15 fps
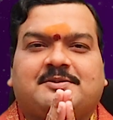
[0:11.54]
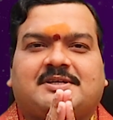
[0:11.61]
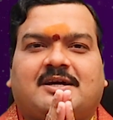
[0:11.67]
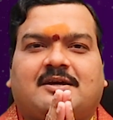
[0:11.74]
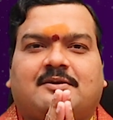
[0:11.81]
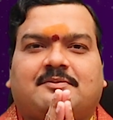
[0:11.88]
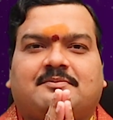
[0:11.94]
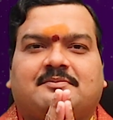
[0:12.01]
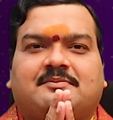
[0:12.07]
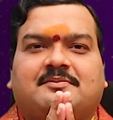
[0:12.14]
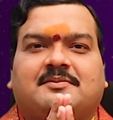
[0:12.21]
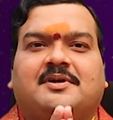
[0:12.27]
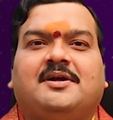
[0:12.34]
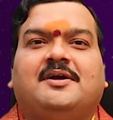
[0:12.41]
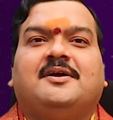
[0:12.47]
నమస్కారం
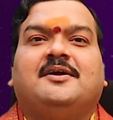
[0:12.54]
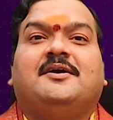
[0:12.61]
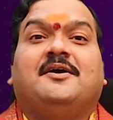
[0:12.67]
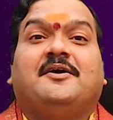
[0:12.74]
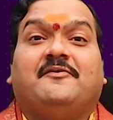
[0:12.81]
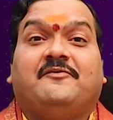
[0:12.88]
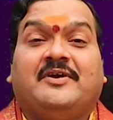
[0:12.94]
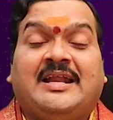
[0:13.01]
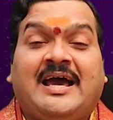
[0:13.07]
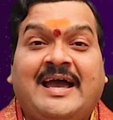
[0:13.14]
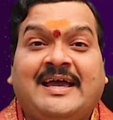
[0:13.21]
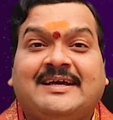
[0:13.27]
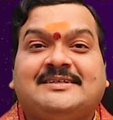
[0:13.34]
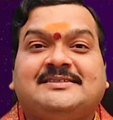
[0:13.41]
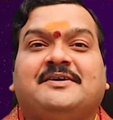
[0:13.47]

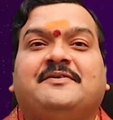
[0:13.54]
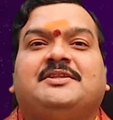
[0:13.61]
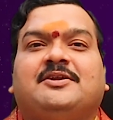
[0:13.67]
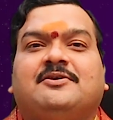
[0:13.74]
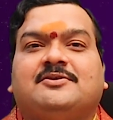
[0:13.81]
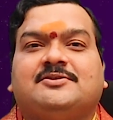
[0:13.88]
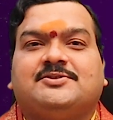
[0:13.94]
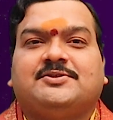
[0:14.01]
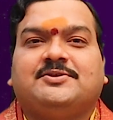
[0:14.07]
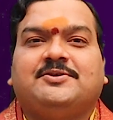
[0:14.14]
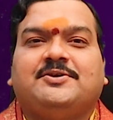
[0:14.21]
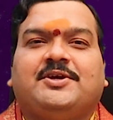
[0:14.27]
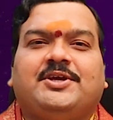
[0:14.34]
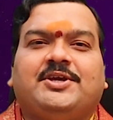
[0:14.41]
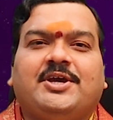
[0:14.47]
వినాయక చవితి రోజు
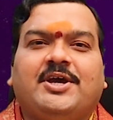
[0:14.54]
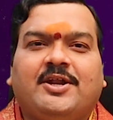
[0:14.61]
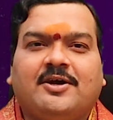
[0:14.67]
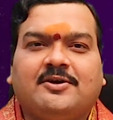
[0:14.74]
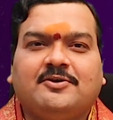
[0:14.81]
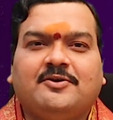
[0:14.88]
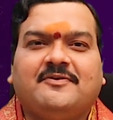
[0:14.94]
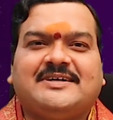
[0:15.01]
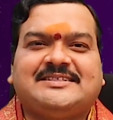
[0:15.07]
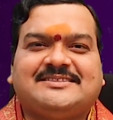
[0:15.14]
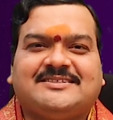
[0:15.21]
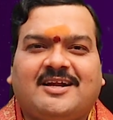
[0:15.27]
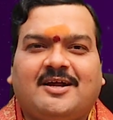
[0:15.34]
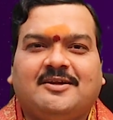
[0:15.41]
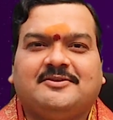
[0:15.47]
ఏ రంగు
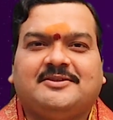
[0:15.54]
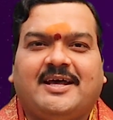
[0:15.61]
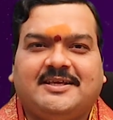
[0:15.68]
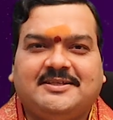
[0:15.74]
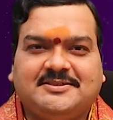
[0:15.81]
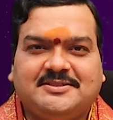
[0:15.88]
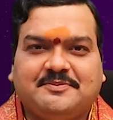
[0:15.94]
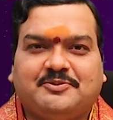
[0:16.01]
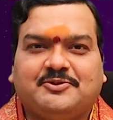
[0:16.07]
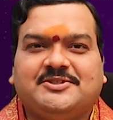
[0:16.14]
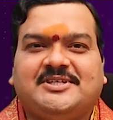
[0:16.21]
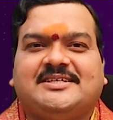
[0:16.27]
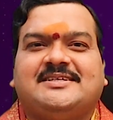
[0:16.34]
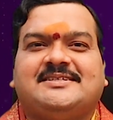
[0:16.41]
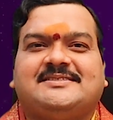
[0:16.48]
వస్త్రాలు ధరించి
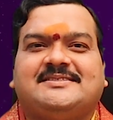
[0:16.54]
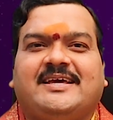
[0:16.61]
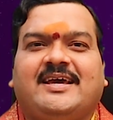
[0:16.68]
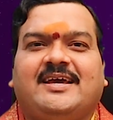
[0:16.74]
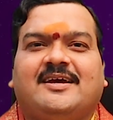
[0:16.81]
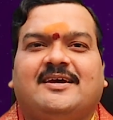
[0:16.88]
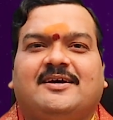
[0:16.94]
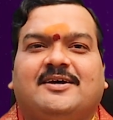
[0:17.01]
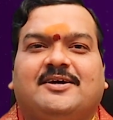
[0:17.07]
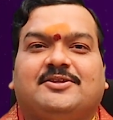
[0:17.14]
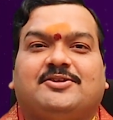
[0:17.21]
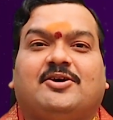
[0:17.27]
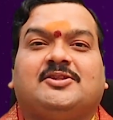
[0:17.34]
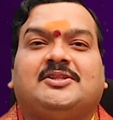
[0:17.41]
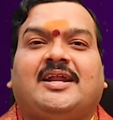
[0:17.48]
పూజ చేస్తే
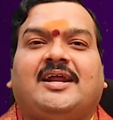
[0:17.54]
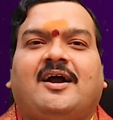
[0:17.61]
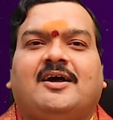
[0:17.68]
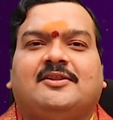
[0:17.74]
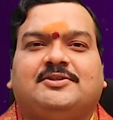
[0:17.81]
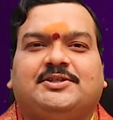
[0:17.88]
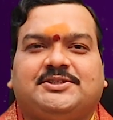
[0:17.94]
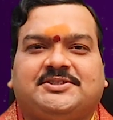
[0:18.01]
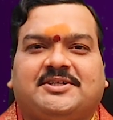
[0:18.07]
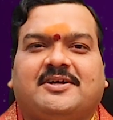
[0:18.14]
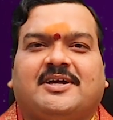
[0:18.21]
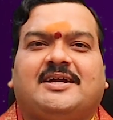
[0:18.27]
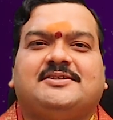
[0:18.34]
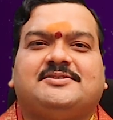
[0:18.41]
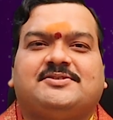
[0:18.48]
తొందరగా అదృష్టం
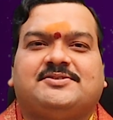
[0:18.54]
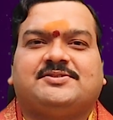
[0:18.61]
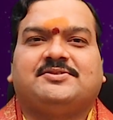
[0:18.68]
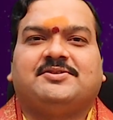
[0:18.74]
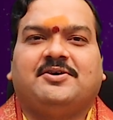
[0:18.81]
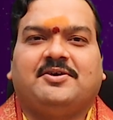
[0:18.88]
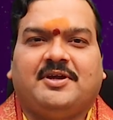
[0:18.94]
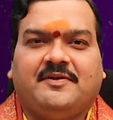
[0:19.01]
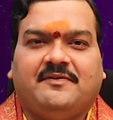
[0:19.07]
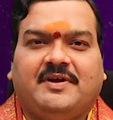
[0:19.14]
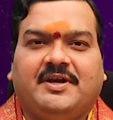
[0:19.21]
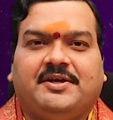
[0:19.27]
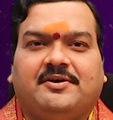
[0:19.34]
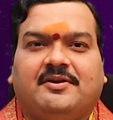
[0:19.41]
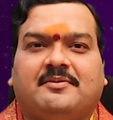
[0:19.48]
కలిసి వస్తుందో ఈ
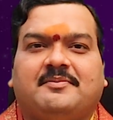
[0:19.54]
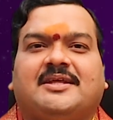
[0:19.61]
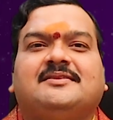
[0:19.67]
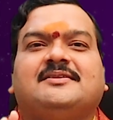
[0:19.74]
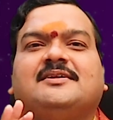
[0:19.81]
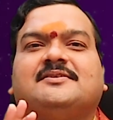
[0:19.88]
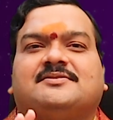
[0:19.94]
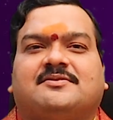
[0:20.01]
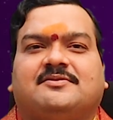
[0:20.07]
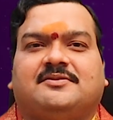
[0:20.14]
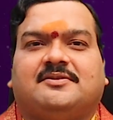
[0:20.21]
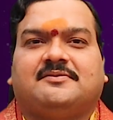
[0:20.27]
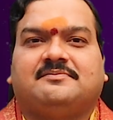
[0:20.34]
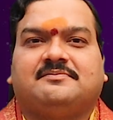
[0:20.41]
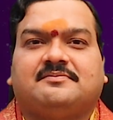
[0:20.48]
వీడియోలో మనం
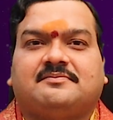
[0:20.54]
తెలుసుకుందాం